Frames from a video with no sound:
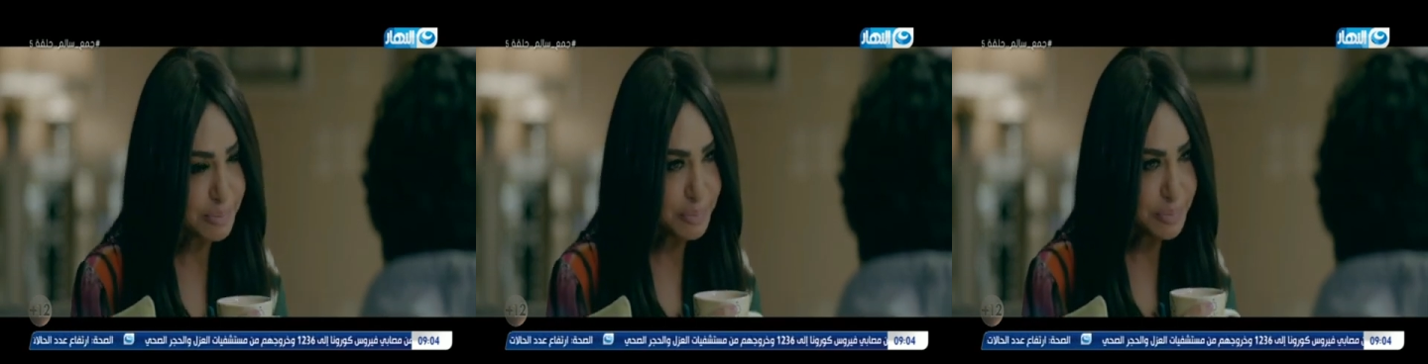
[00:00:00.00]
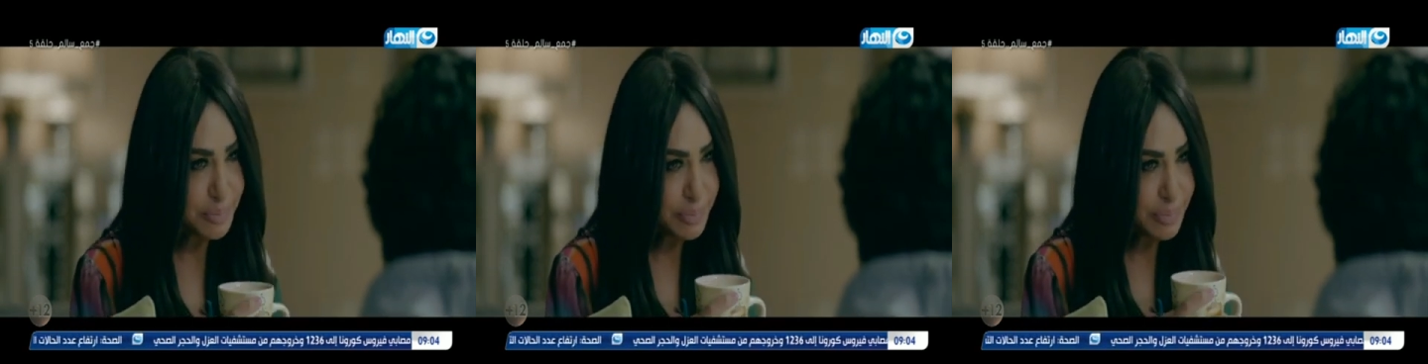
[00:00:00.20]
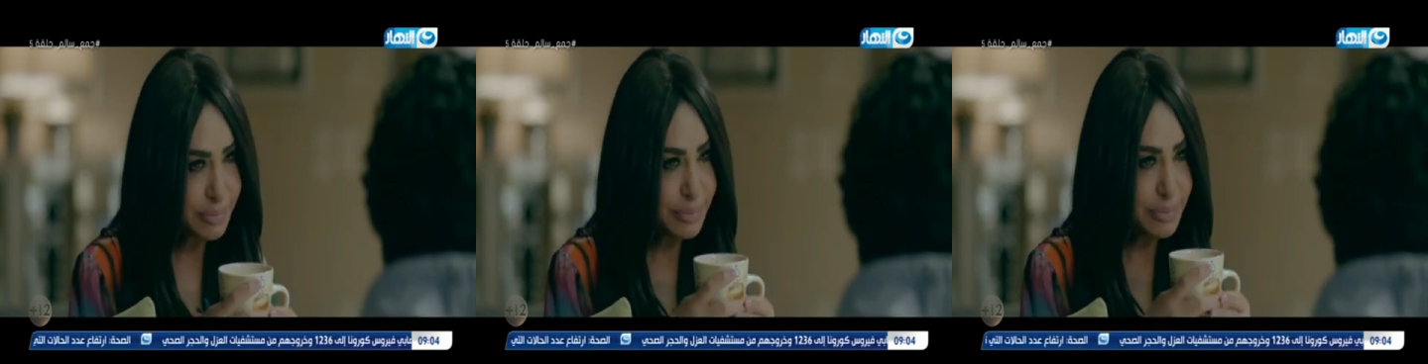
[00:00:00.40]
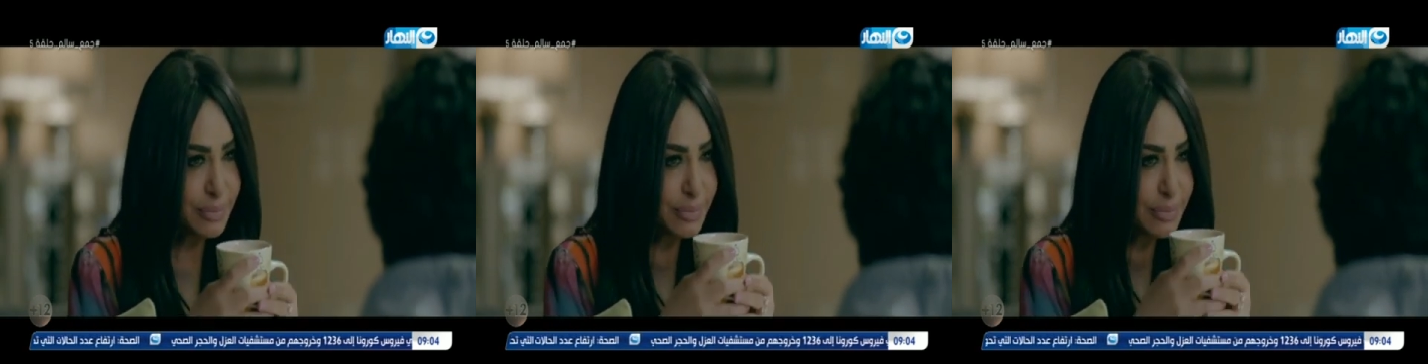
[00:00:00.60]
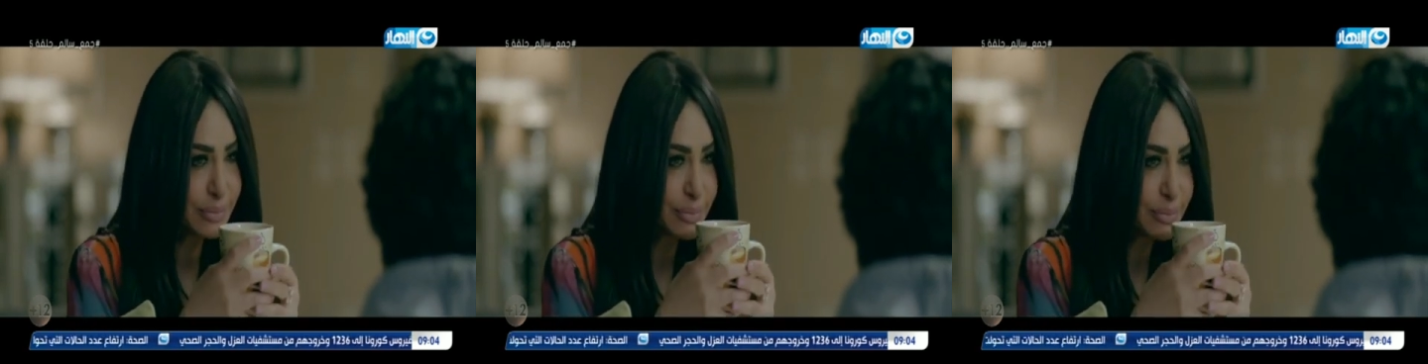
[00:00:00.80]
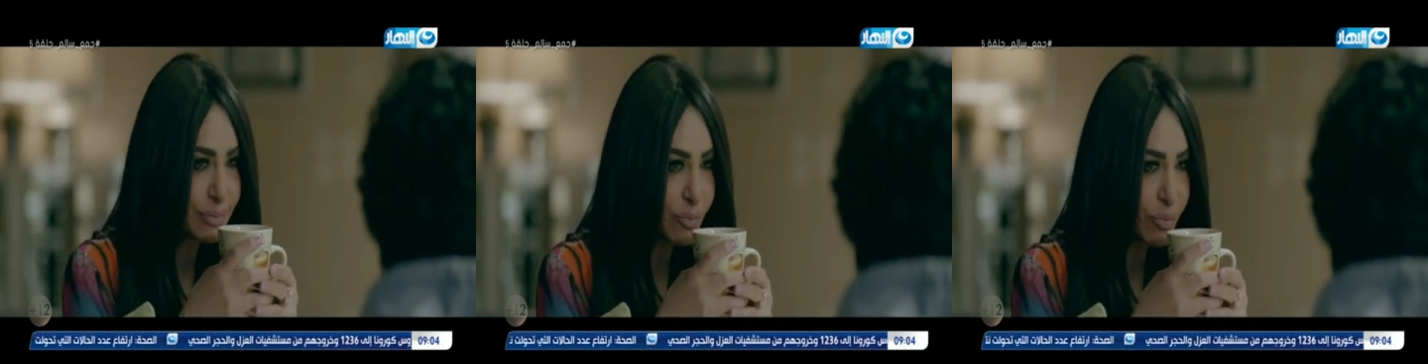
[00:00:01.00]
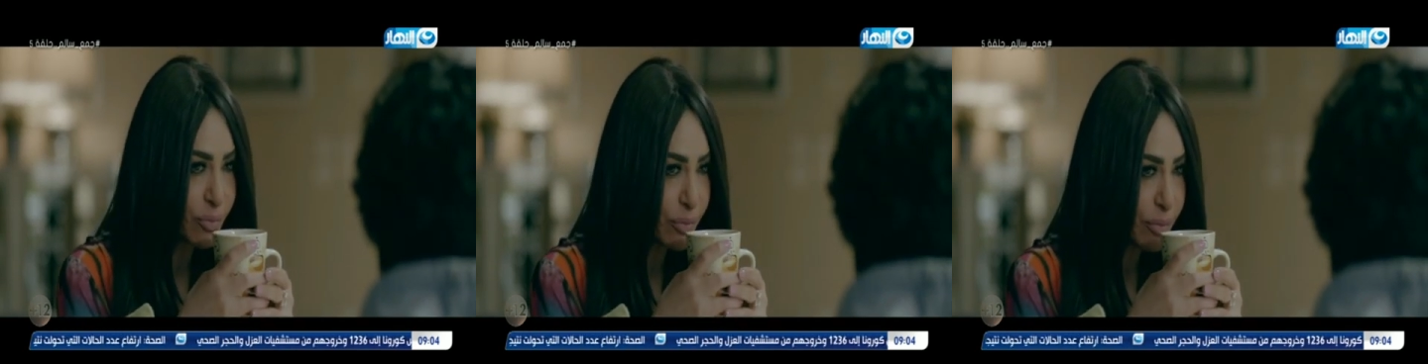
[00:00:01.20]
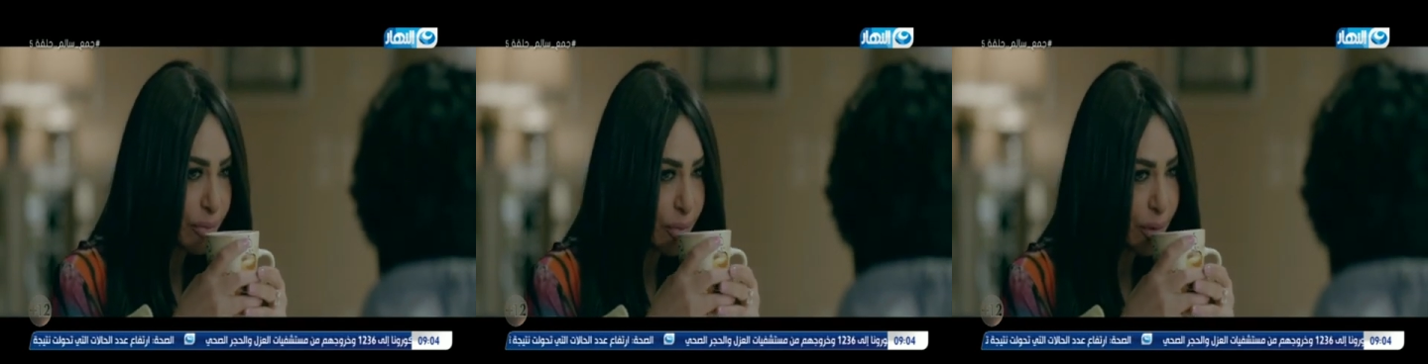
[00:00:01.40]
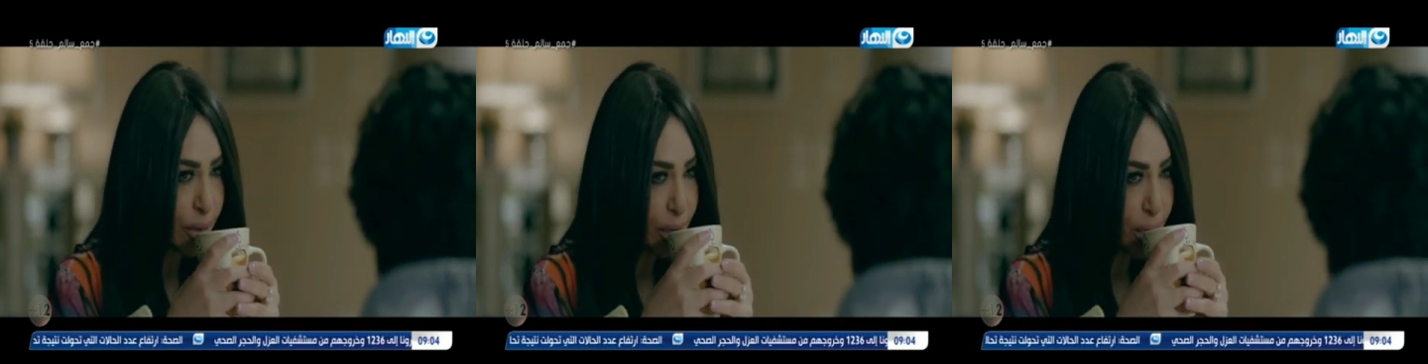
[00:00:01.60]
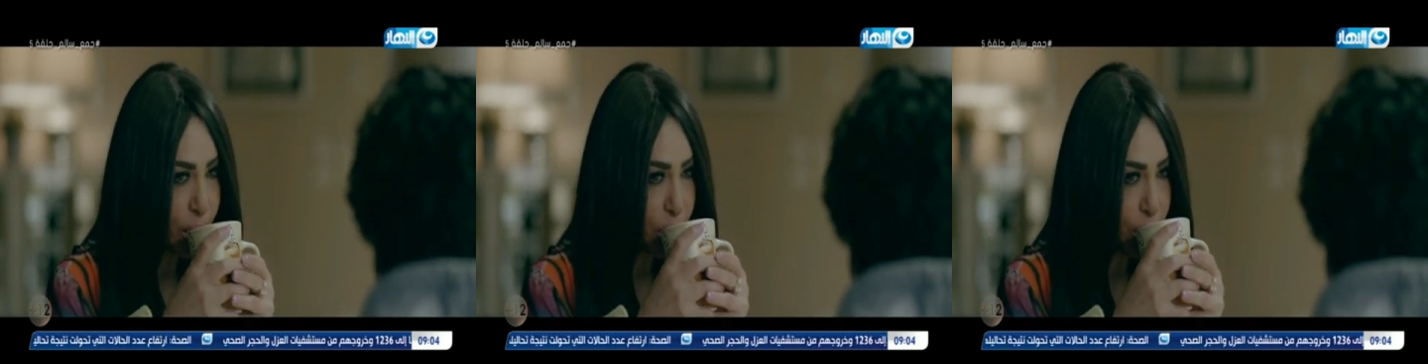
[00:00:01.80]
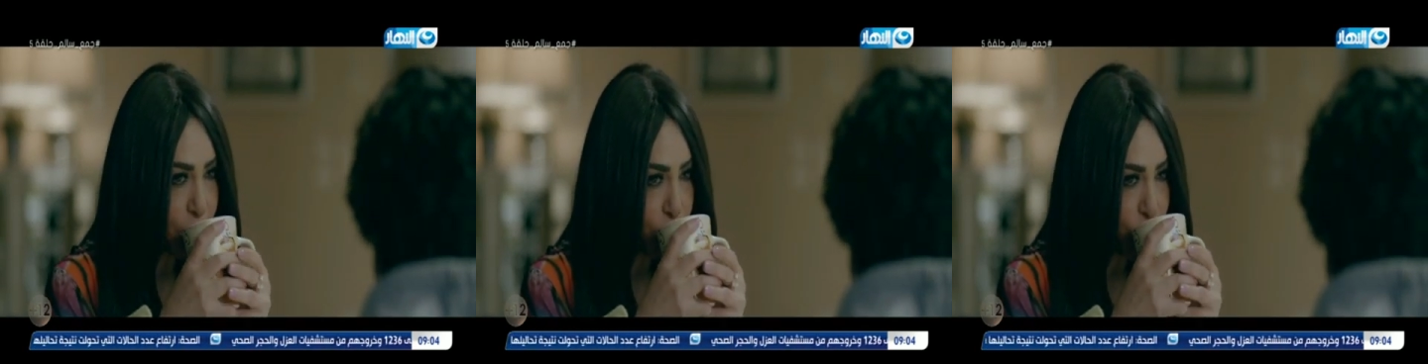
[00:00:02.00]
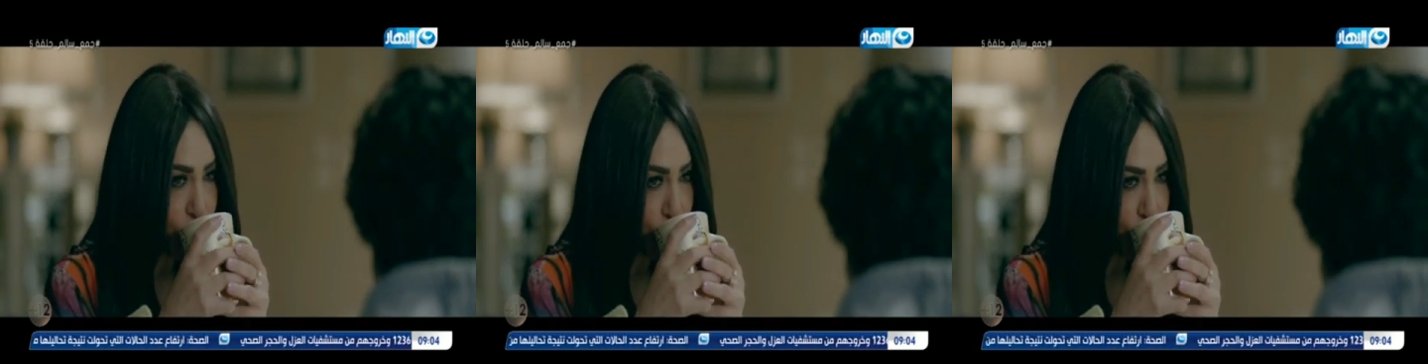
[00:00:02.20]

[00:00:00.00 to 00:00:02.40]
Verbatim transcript: يعني انت وافقت اتجوز كريمه عشان فوزي حرب